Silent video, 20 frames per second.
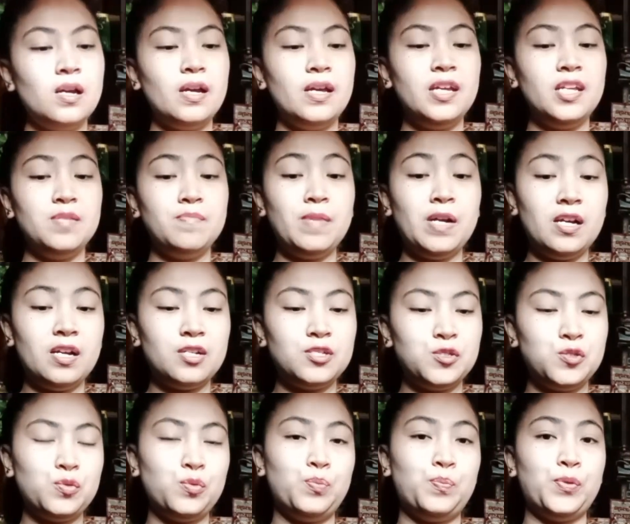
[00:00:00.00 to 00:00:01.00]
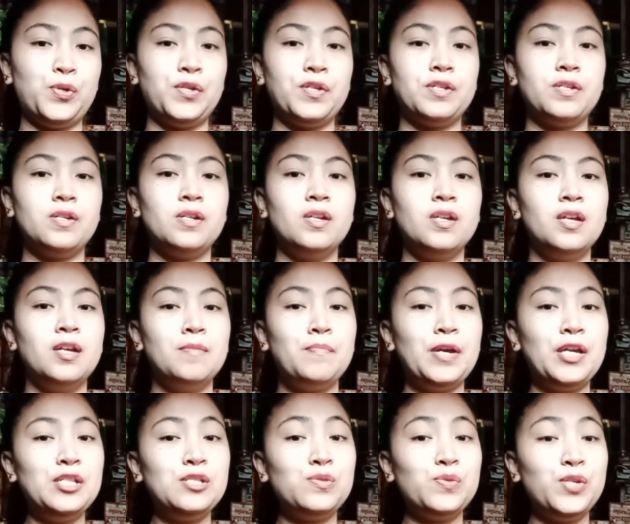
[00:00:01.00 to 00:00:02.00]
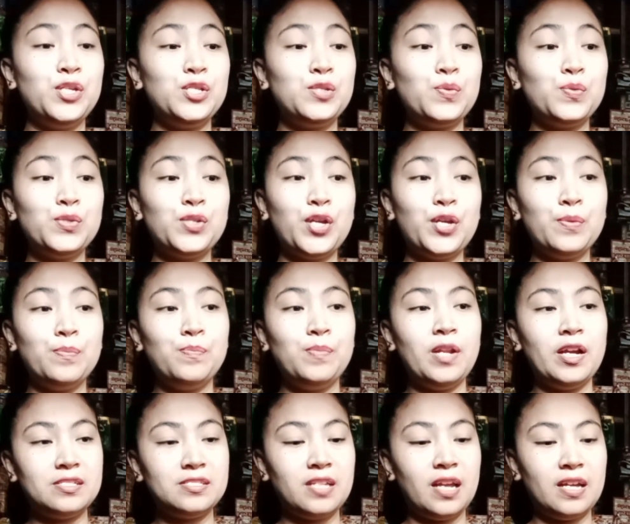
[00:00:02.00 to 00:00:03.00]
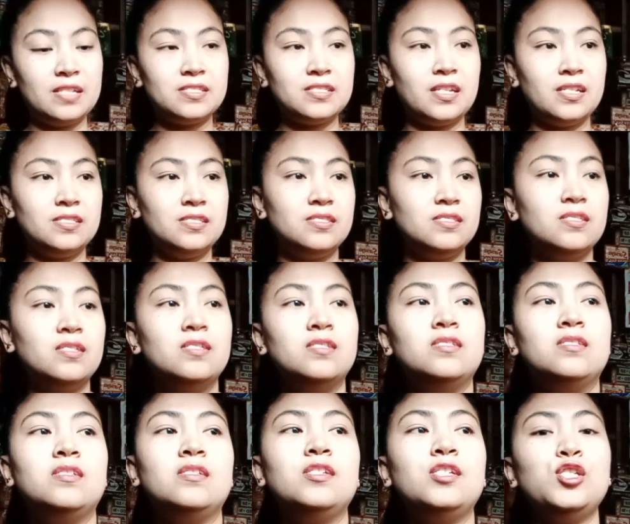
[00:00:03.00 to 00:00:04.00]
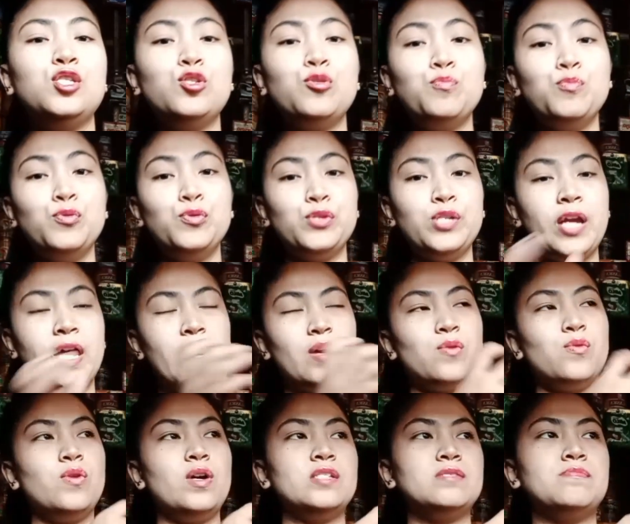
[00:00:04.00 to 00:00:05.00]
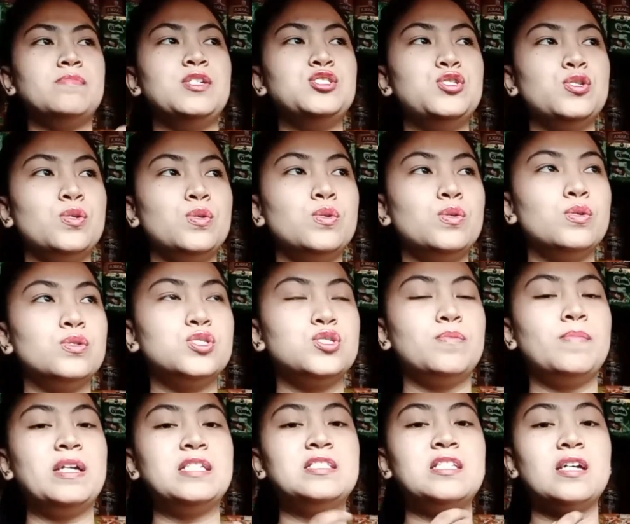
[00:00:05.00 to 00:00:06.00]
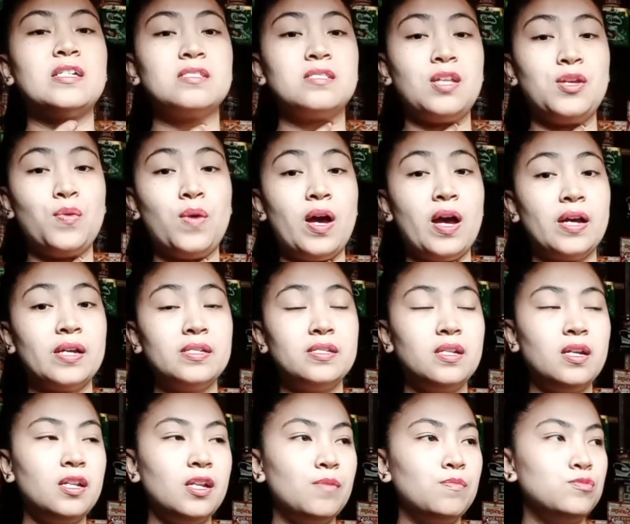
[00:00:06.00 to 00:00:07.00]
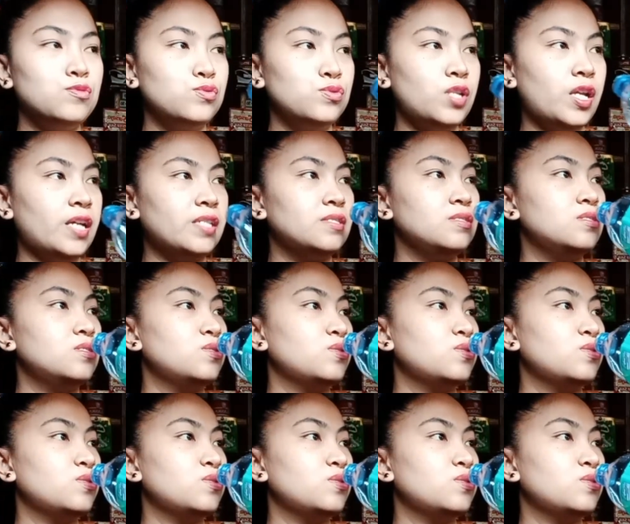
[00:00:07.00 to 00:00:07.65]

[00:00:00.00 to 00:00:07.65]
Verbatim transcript: Ayan mga ka-super. Pahinto-hinto na yung vlog natin. Iinom muna ako at medyo sumasakit na yung aking lalamunan.